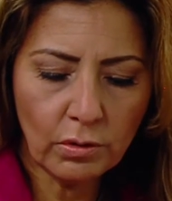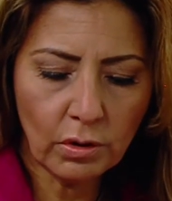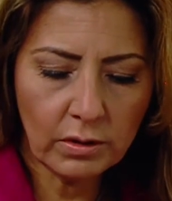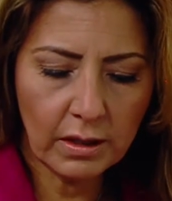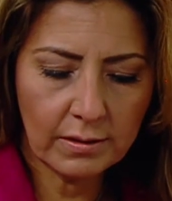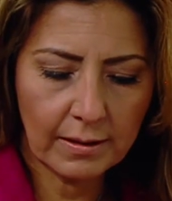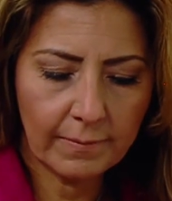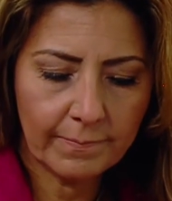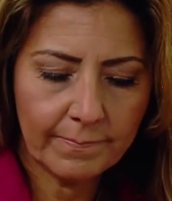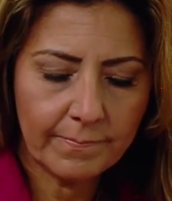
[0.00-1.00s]
nos dice,
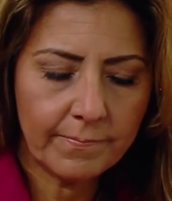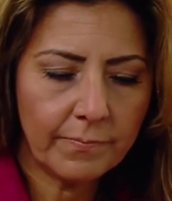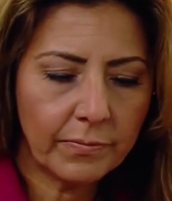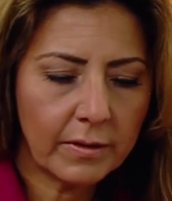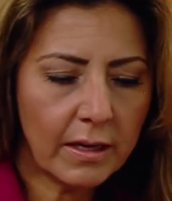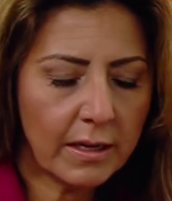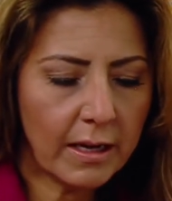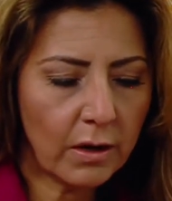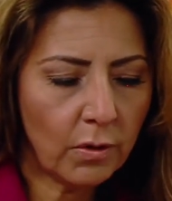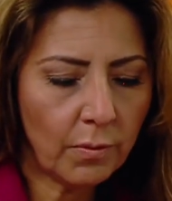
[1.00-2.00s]
y
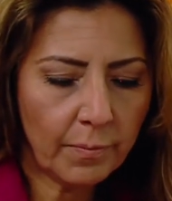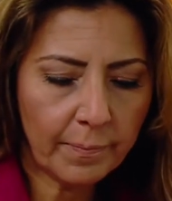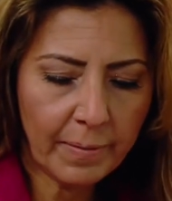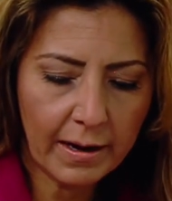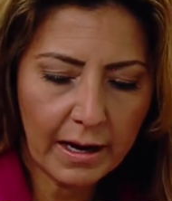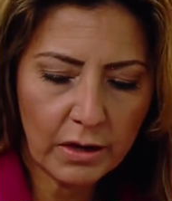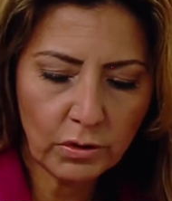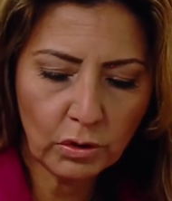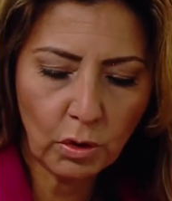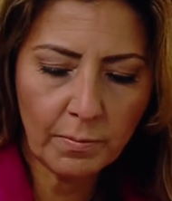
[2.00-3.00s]
quiero para
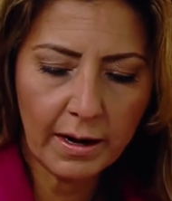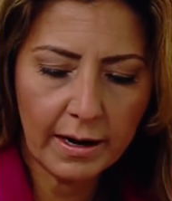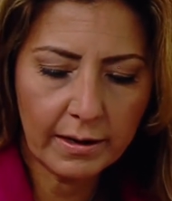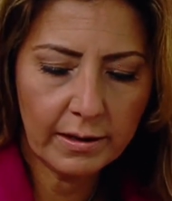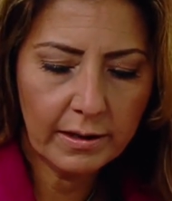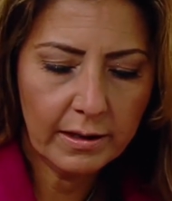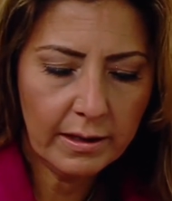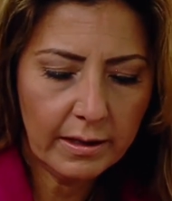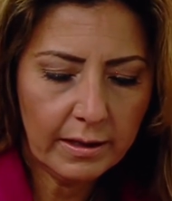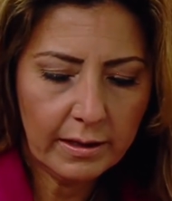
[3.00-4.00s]
ello tomar
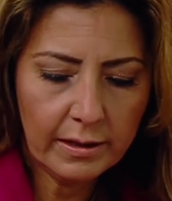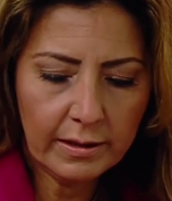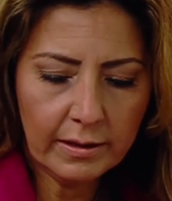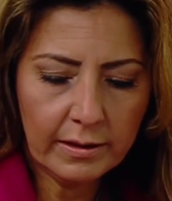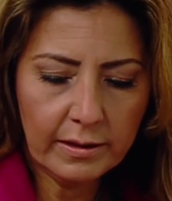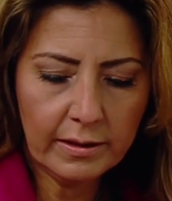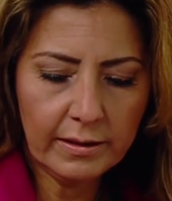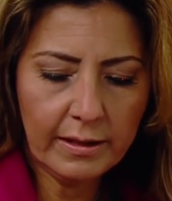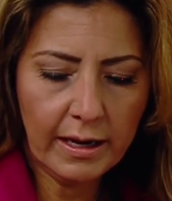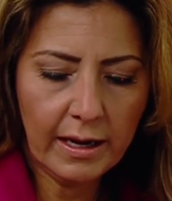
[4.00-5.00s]

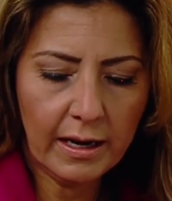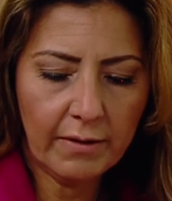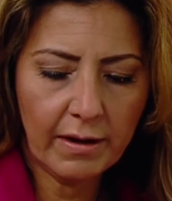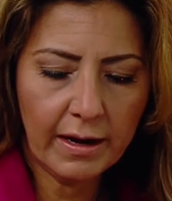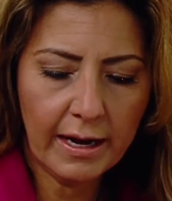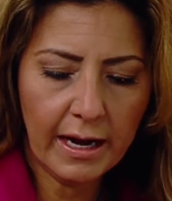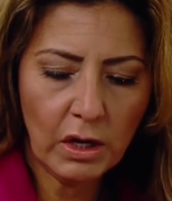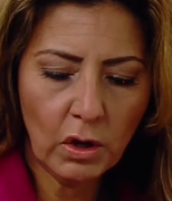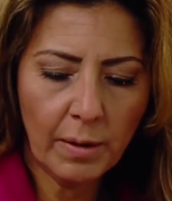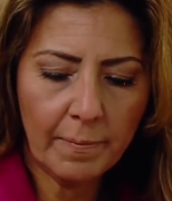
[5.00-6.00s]
del
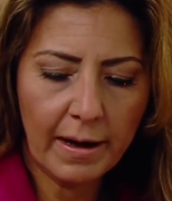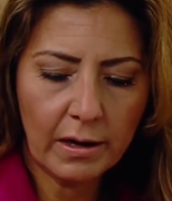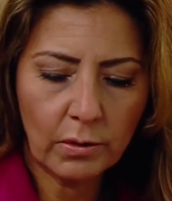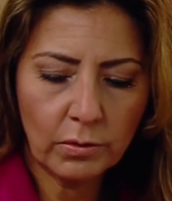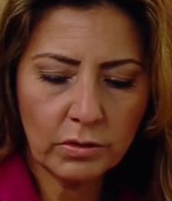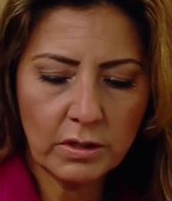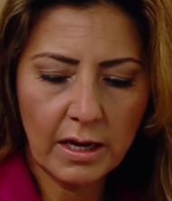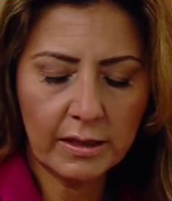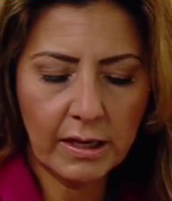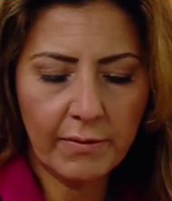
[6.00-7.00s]
Evangelio de Marcos
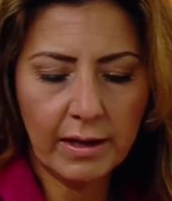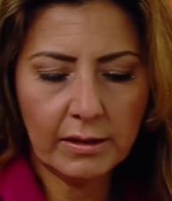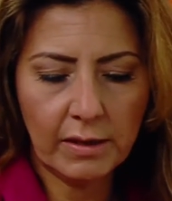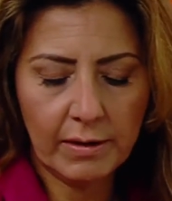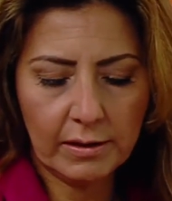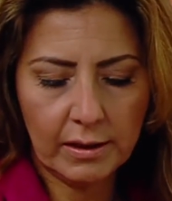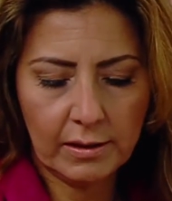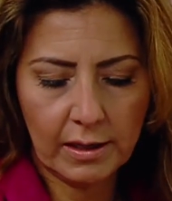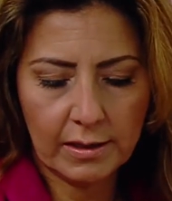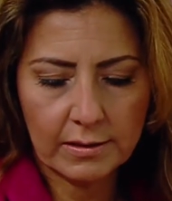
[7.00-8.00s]
7, 20,
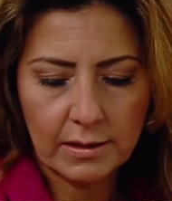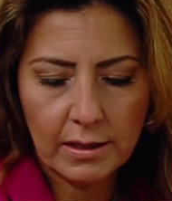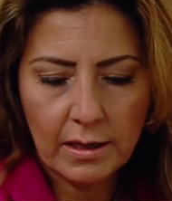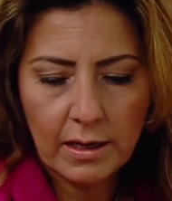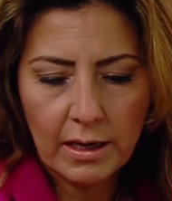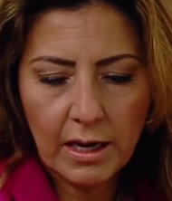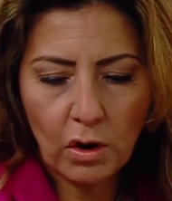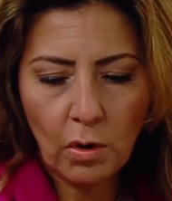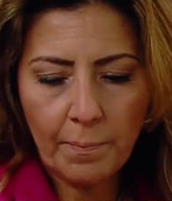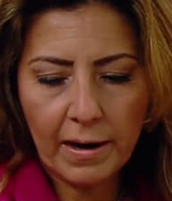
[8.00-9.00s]
23 y
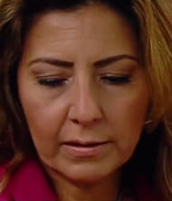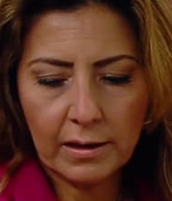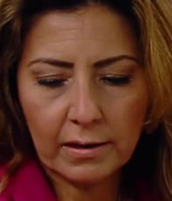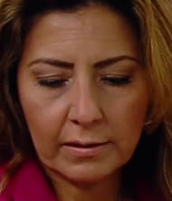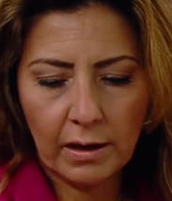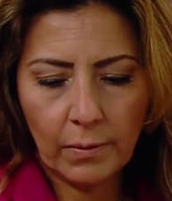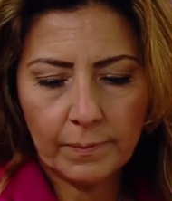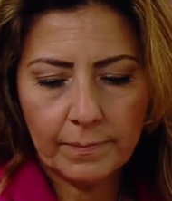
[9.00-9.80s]
compartírtelo.